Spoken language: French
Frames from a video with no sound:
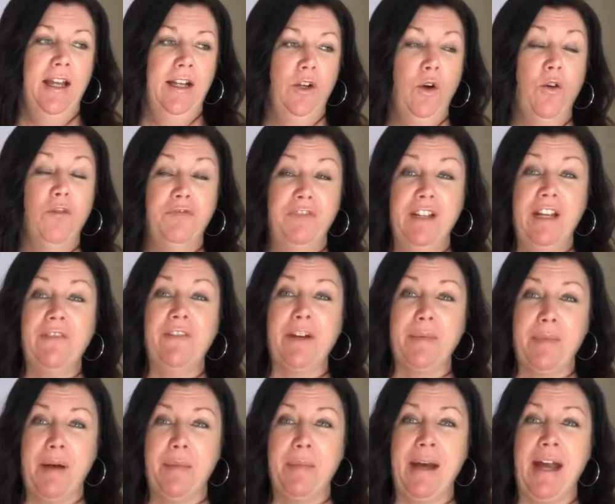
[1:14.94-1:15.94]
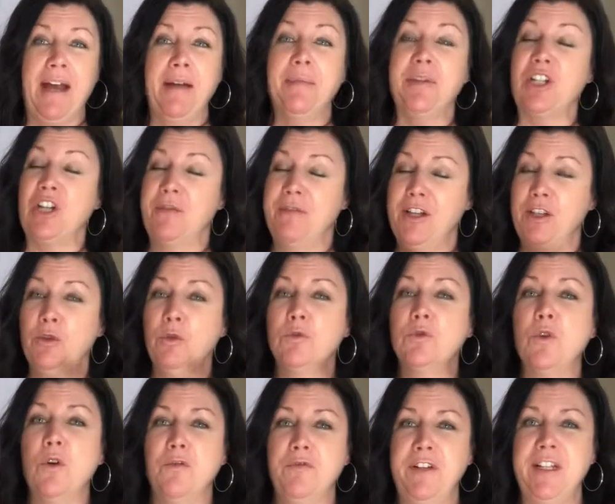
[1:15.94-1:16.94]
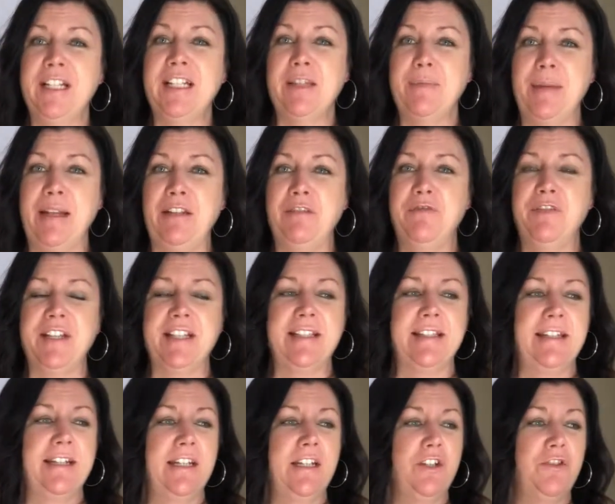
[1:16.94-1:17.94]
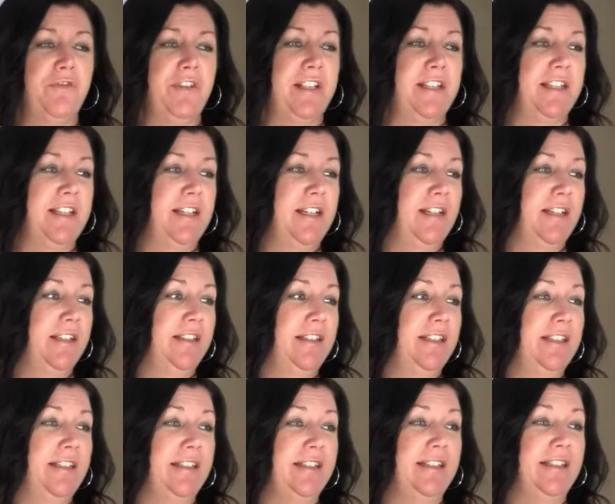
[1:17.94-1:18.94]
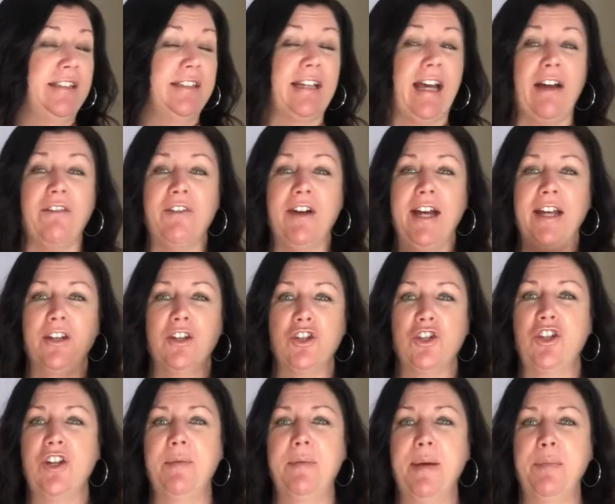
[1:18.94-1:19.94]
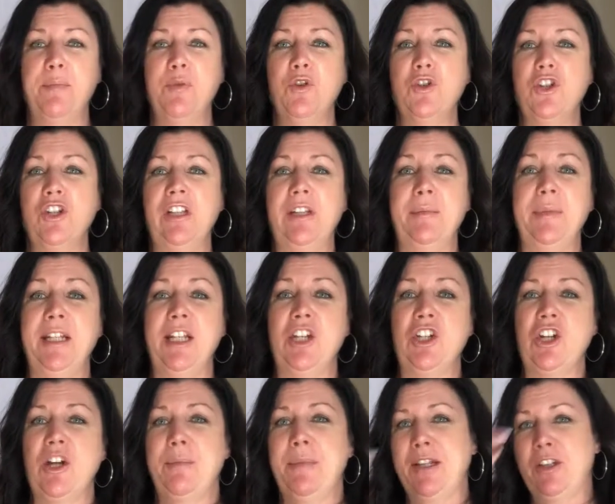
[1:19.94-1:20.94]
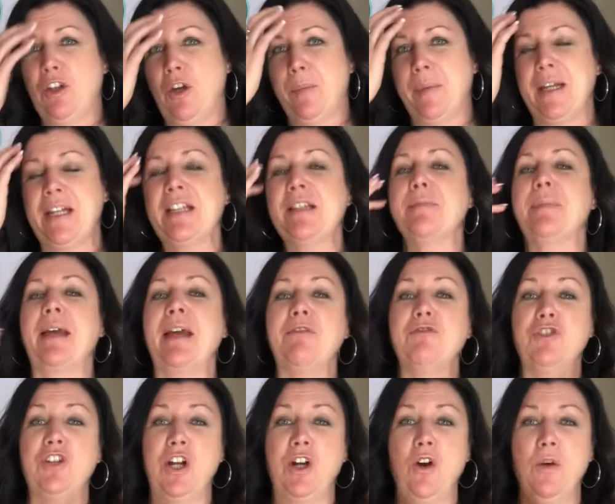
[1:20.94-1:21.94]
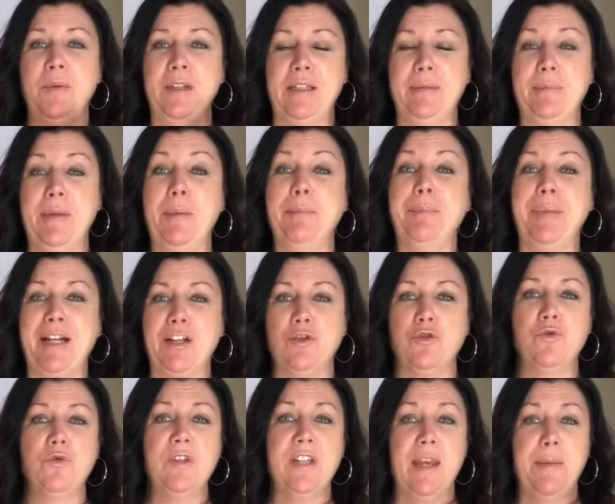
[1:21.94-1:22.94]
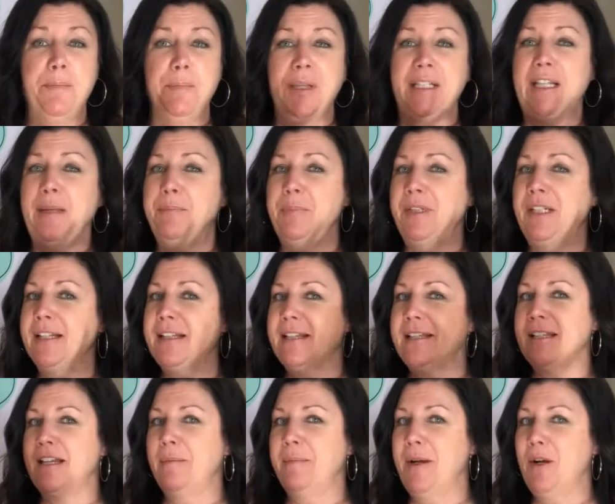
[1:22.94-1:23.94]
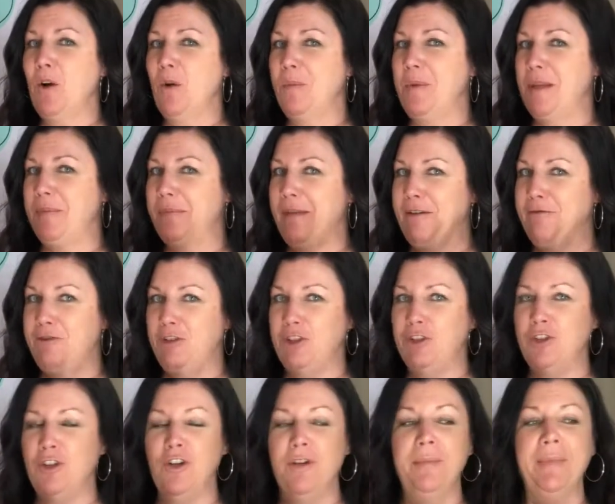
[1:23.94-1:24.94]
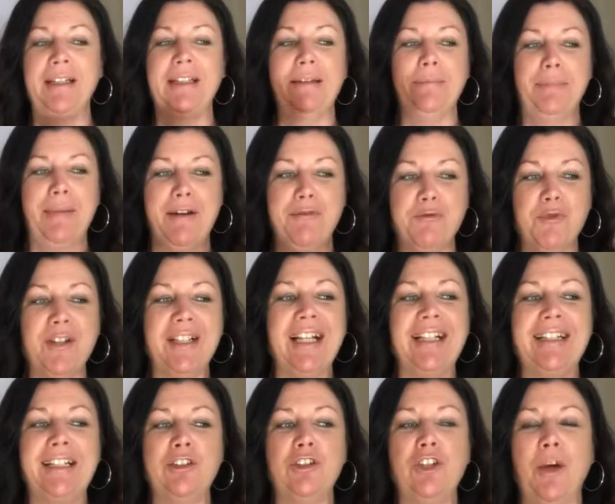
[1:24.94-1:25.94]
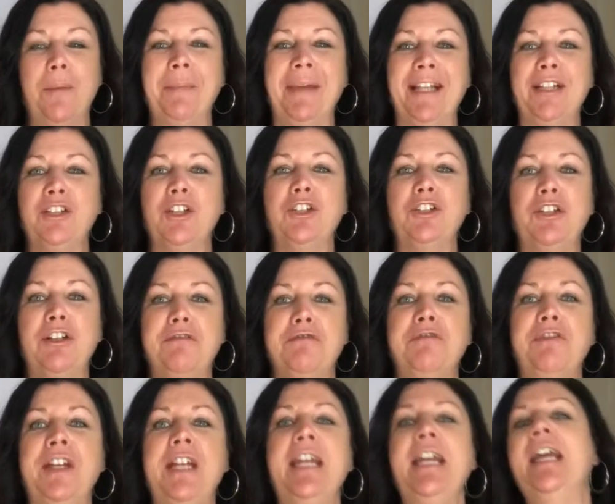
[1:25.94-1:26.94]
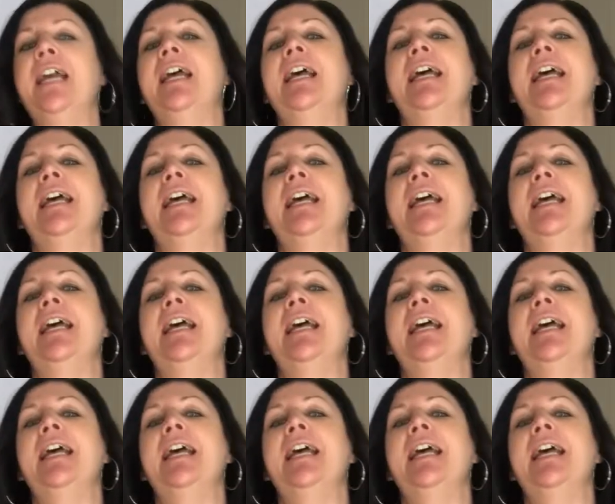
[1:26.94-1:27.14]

conflit avec ma mère, mais j'avais d'autres conflits qui se manifestaient. Je faisais des, des travails que je n'aimais pas, j'ai déménagé à ma entreprise. Bref, j'étais complètement perdue, ce qui est peut-être pas nécessairement complètement votre cas, mais parfois dans des domaines de notre vie,